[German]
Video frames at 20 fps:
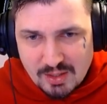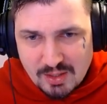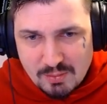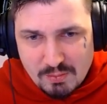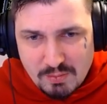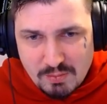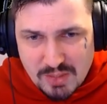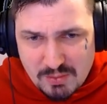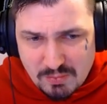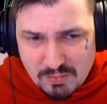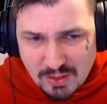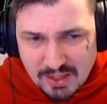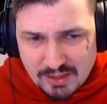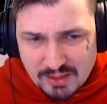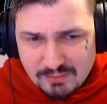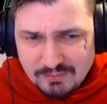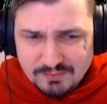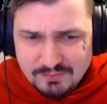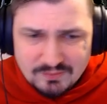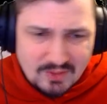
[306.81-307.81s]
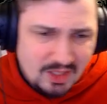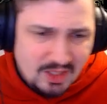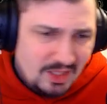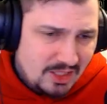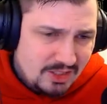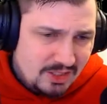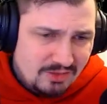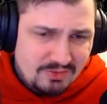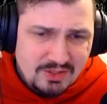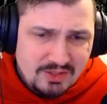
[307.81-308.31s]
mitbringen
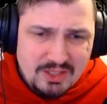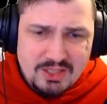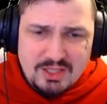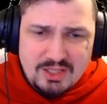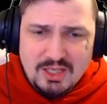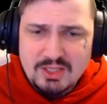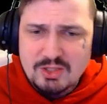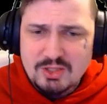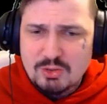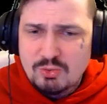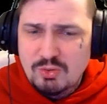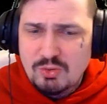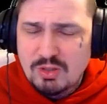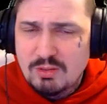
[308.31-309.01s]
ist, finde ich, ganz coole,